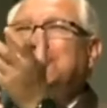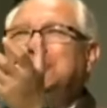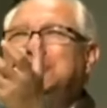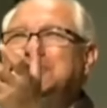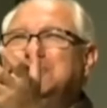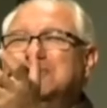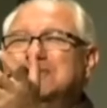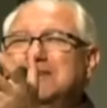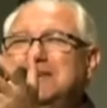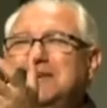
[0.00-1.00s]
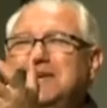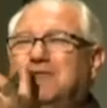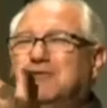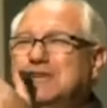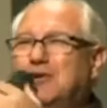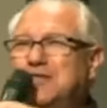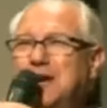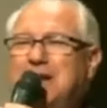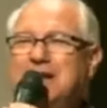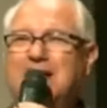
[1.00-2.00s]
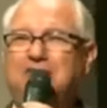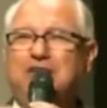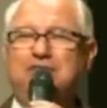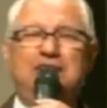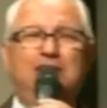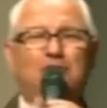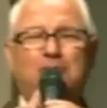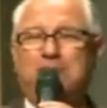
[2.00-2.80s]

a volta de Jesus. E que você, ao trabalhar, vender e